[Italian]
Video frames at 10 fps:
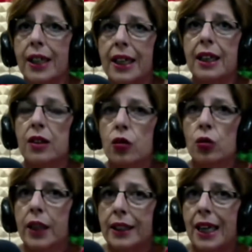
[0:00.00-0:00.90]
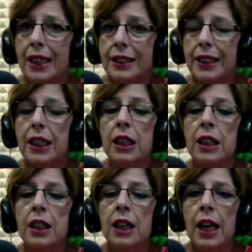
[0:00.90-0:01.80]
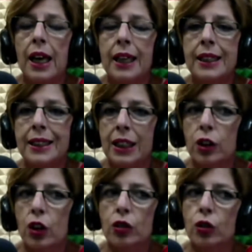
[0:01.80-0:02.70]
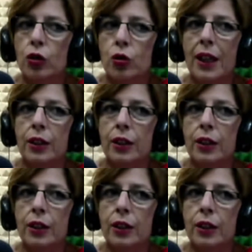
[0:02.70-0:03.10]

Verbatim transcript: che su Catania uh mhm. -huh. ed è d'accordo sul